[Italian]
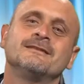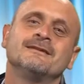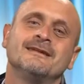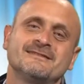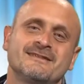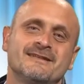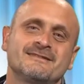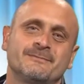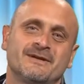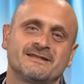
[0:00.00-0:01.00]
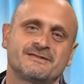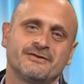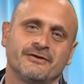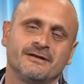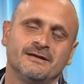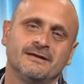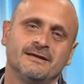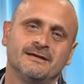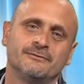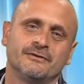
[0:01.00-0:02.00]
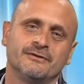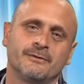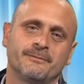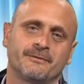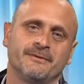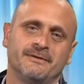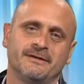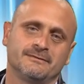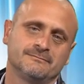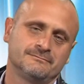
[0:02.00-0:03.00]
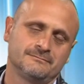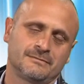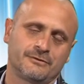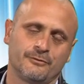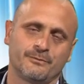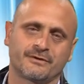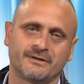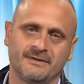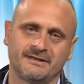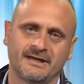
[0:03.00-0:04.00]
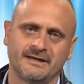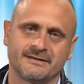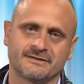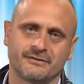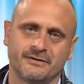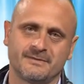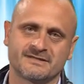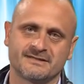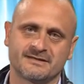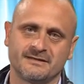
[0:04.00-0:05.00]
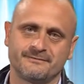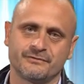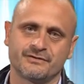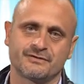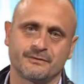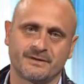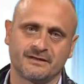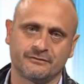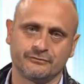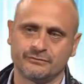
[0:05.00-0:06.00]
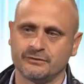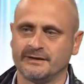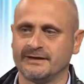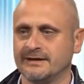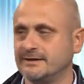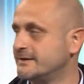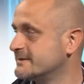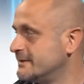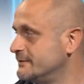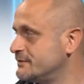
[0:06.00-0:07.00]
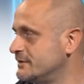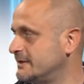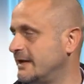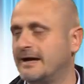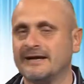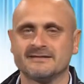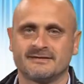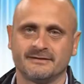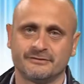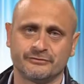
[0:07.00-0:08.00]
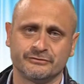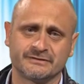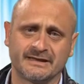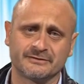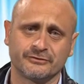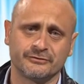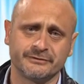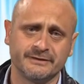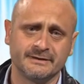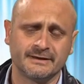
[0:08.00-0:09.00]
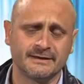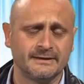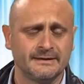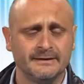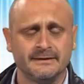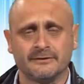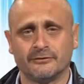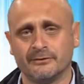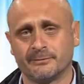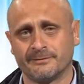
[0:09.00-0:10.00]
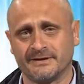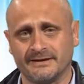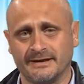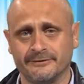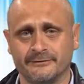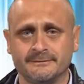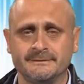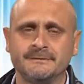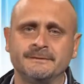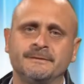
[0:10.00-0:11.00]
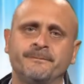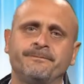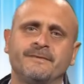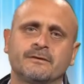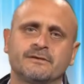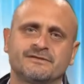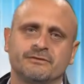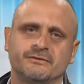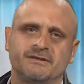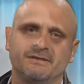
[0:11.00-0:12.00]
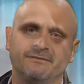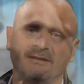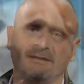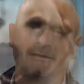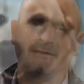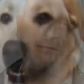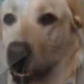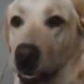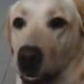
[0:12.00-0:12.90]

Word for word: L'ansia da separazione è uno di quei problemi comportamentali che sono abbastanza diffusi soprattutto nei cani che stanno in città a stretto contatto con il, con il proprietario. Questo deriva da